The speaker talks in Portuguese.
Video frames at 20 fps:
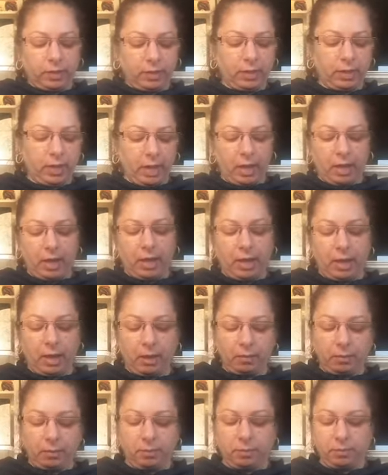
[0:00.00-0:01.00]
que
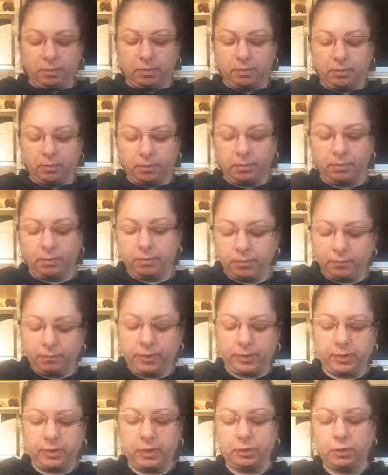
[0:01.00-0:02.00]
é
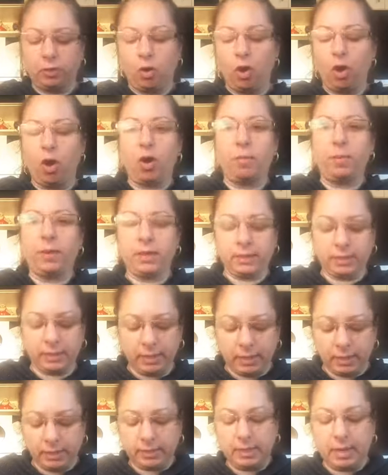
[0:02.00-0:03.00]
fazer dobras
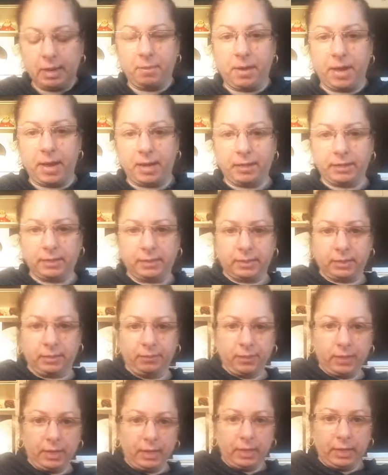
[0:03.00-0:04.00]
nessa
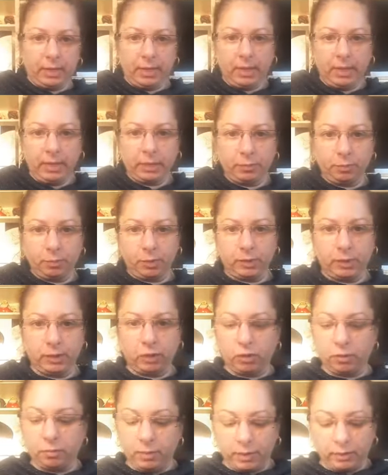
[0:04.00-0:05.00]
massa. Esse
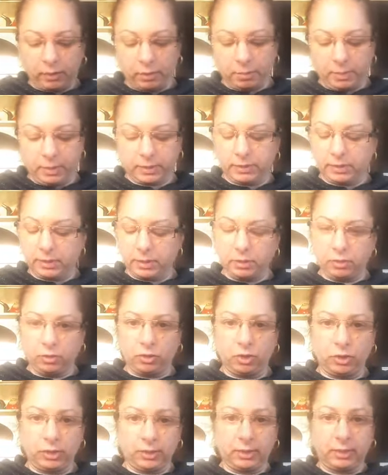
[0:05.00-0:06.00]
procedimento é
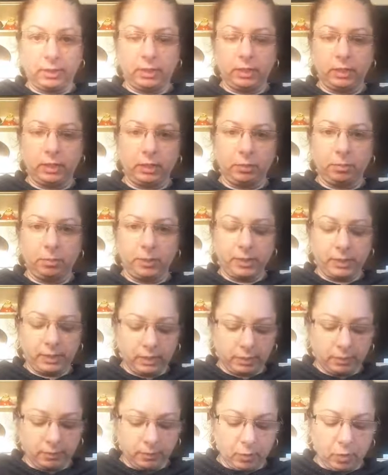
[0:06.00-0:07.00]
bastante
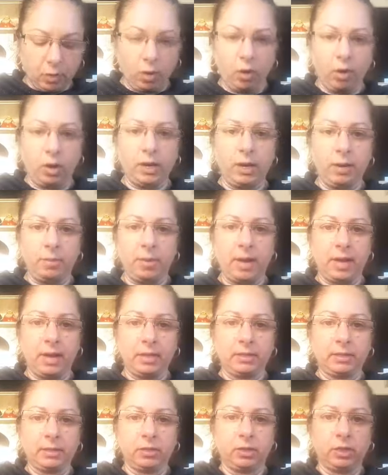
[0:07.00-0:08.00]
simples. Olha a
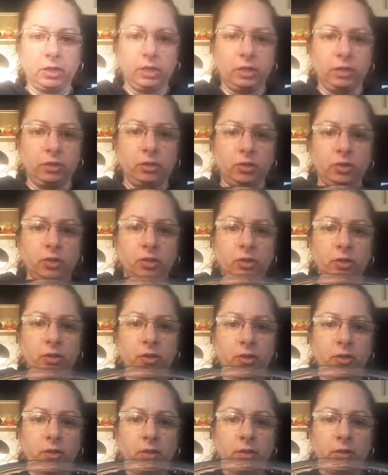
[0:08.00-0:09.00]
massa, gente,
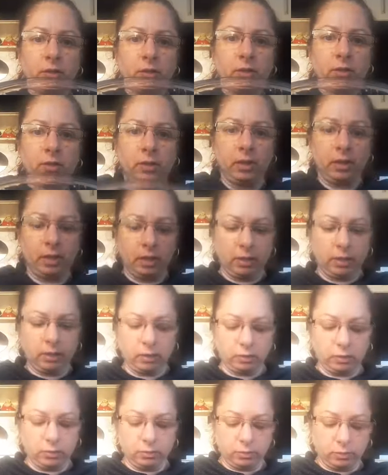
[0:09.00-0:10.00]

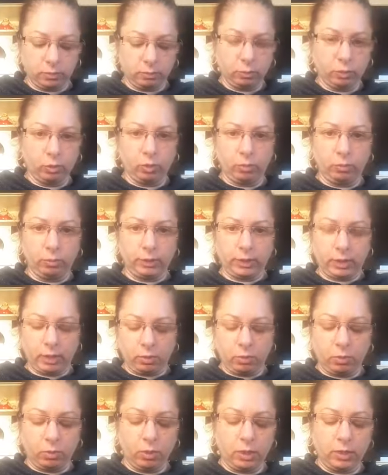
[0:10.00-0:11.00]
tá? Não mudou muita
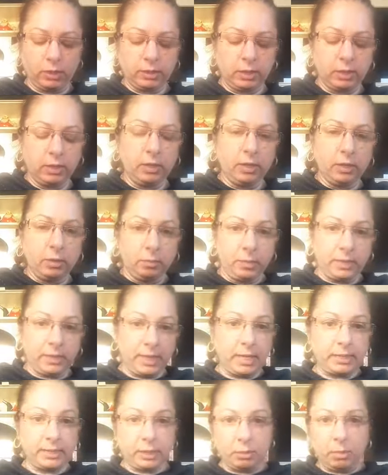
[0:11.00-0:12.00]
coisa,
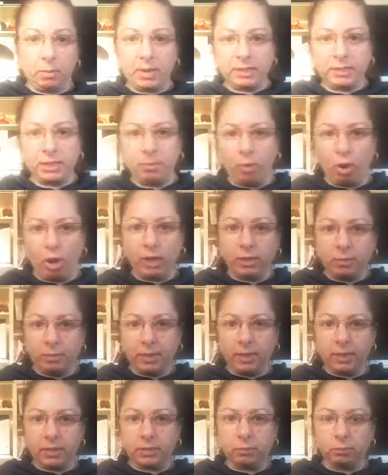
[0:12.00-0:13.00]
mas é assim, uma massa mole
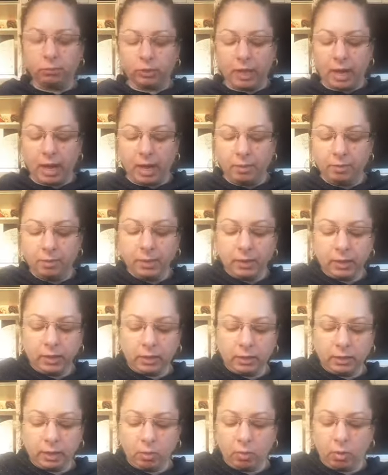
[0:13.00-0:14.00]
mesmo, tá?
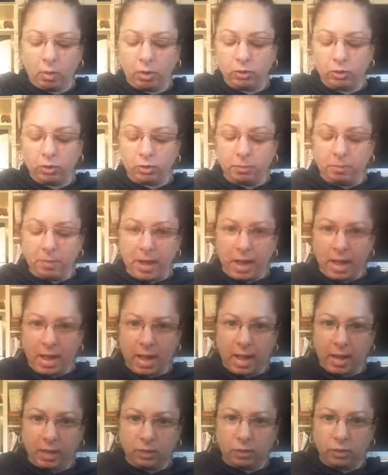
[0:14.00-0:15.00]
Então, ó, de
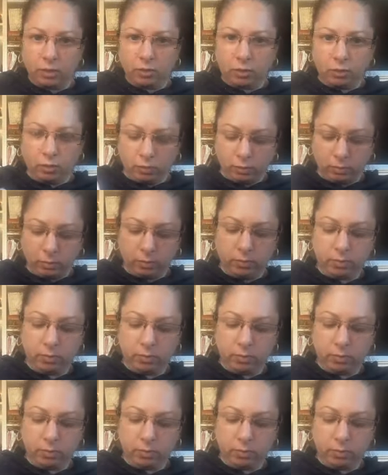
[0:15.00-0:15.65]
baixo